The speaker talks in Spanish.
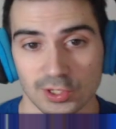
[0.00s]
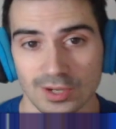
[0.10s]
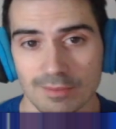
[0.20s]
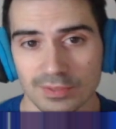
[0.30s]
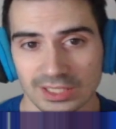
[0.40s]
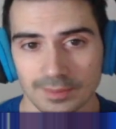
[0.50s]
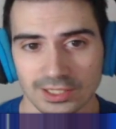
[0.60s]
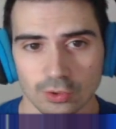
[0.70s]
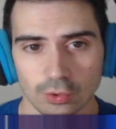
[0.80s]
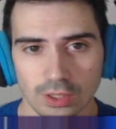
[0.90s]
yo, por ejemplo, este
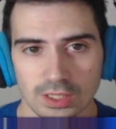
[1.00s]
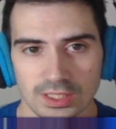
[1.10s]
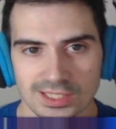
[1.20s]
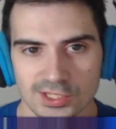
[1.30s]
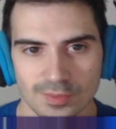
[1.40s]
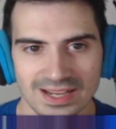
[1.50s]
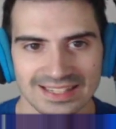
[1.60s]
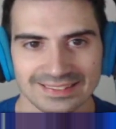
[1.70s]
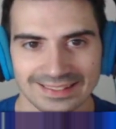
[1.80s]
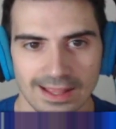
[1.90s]
parkour. Yo venía
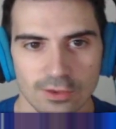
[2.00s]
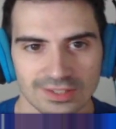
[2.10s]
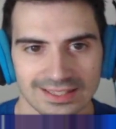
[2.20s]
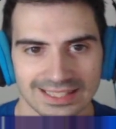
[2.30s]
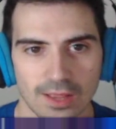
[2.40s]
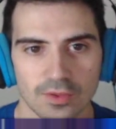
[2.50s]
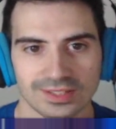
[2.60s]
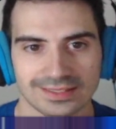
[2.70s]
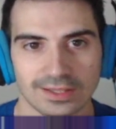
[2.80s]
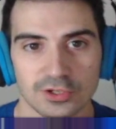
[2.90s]
aquí saltando, saltando,
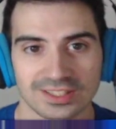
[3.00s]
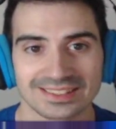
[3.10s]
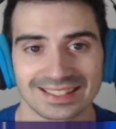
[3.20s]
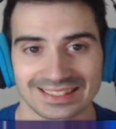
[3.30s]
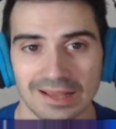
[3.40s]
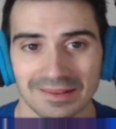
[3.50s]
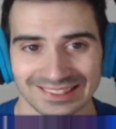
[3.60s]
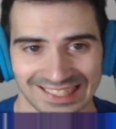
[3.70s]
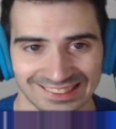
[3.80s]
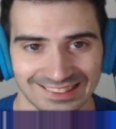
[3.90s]
saltando. Yo aquí saltaba,
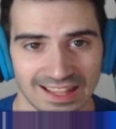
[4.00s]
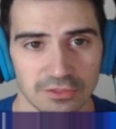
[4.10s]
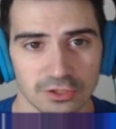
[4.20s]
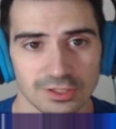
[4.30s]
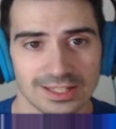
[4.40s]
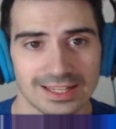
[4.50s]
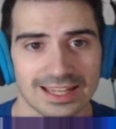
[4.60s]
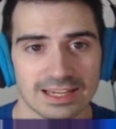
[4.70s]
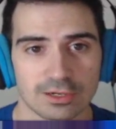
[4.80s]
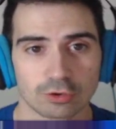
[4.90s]
seguía saltando.
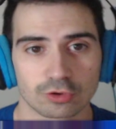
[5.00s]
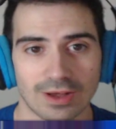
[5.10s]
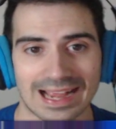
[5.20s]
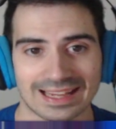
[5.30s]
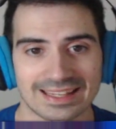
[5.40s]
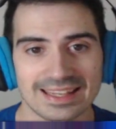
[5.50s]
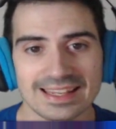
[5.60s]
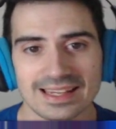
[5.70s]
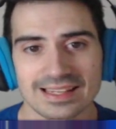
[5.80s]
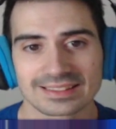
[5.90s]
Incluso
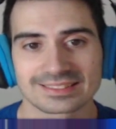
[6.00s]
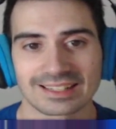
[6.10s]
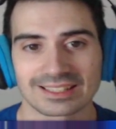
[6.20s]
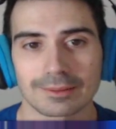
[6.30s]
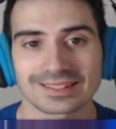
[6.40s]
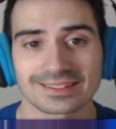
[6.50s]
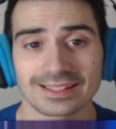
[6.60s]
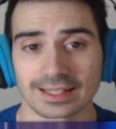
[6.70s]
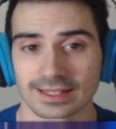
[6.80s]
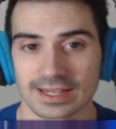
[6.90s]
aquí saltaba
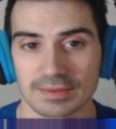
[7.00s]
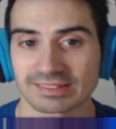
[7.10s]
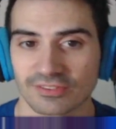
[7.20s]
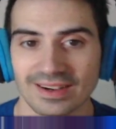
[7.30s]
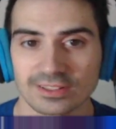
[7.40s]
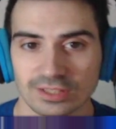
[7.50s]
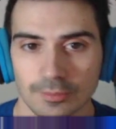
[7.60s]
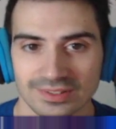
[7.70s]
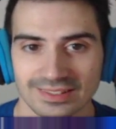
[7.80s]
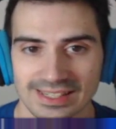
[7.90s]
así. Y no hace falta. O sea,
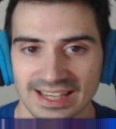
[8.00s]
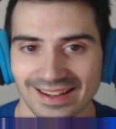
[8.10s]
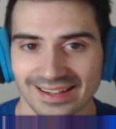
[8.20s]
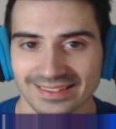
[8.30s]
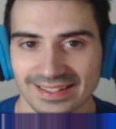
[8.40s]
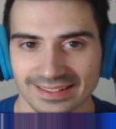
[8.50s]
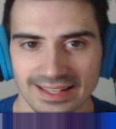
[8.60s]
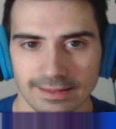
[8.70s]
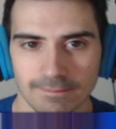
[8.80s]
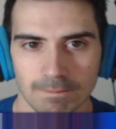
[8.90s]
puedes seguir líneas recta y ya
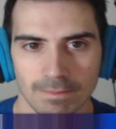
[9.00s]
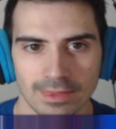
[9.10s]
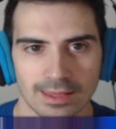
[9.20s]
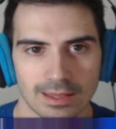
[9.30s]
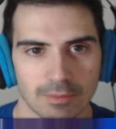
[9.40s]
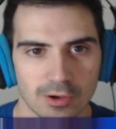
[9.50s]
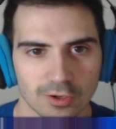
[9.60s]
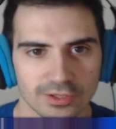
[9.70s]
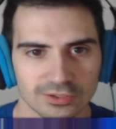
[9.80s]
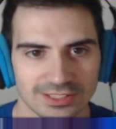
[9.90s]
está. Pero lo
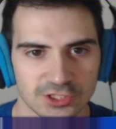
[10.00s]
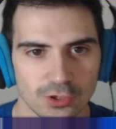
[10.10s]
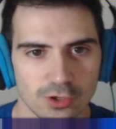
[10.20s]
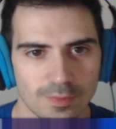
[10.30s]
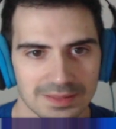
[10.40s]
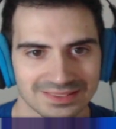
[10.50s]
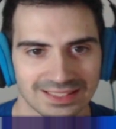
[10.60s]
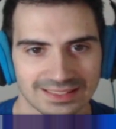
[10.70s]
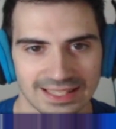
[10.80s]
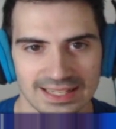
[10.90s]
que digo, o sea, yo no paraba de
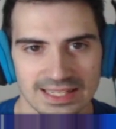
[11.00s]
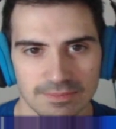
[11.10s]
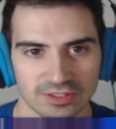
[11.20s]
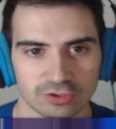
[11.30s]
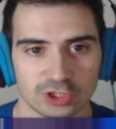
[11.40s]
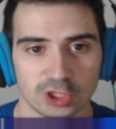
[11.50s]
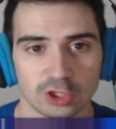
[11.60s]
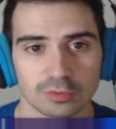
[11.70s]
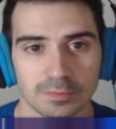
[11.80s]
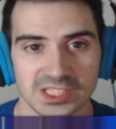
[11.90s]
saltar. Y por eso,
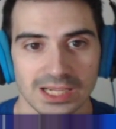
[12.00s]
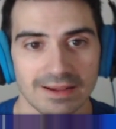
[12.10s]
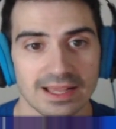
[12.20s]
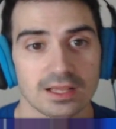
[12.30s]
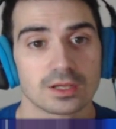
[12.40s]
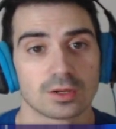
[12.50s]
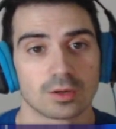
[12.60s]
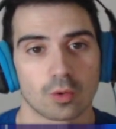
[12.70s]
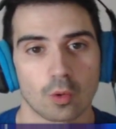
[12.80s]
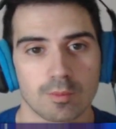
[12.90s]
chicos, pillaba
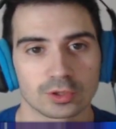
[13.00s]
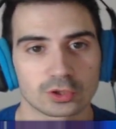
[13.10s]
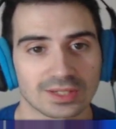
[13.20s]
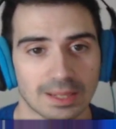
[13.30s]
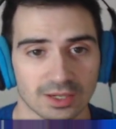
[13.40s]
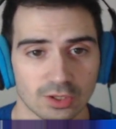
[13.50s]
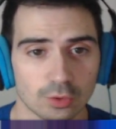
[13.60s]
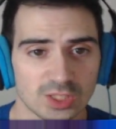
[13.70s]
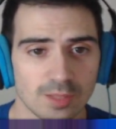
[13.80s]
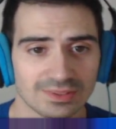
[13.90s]
un montón. Que a lo mejor
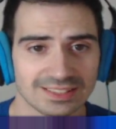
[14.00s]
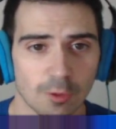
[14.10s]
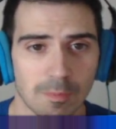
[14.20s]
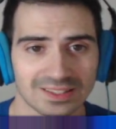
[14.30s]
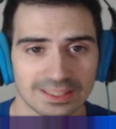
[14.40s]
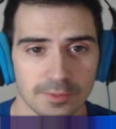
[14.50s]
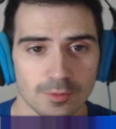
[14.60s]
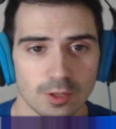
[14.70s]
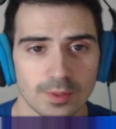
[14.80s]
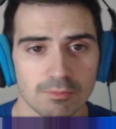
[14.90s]
ustedes pueden ser que os pase también
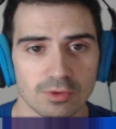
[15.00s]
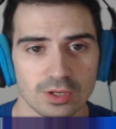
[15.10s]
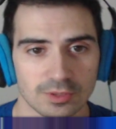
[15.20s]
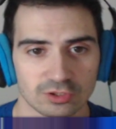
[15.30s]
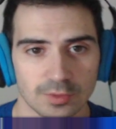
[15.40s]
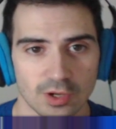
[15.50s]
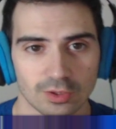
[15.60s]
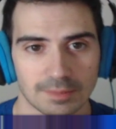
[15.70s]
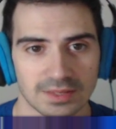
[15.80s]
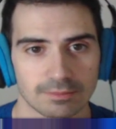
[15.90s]
lo mismo y por eso mejor
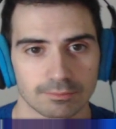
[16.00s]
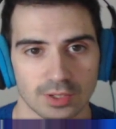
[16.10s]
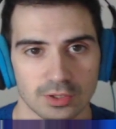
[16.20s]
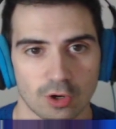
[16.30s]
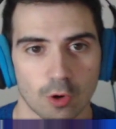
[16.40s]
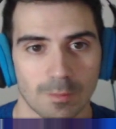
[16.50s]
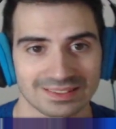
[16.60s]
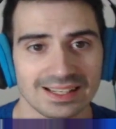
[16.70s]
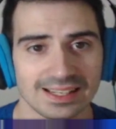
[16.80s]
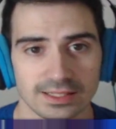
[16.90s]
también no lo
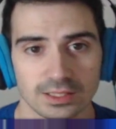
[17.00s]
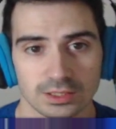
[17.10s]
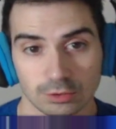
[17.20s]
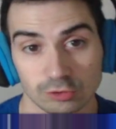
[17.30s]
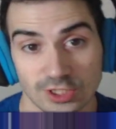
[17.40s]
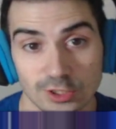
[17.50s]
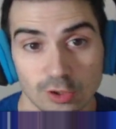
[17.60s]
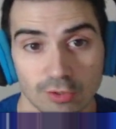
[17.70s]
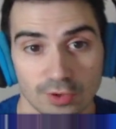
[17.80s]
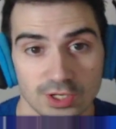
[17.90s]
pasáis. Consejito que
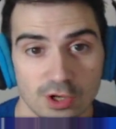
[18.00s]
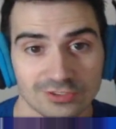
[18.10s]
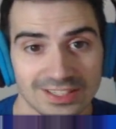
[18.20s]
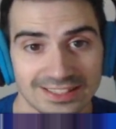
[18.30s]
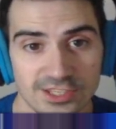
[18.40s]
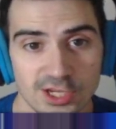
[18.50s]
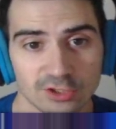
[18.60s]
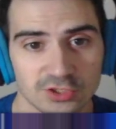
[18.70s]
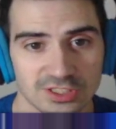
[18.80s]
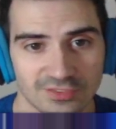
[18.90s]
os doy. No saltéis
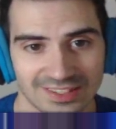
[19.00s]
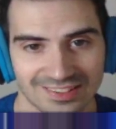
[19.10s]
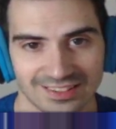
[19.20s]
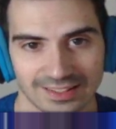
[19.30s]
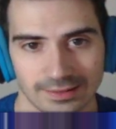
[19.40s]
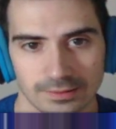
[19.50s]
chicos si no hace falta saltar.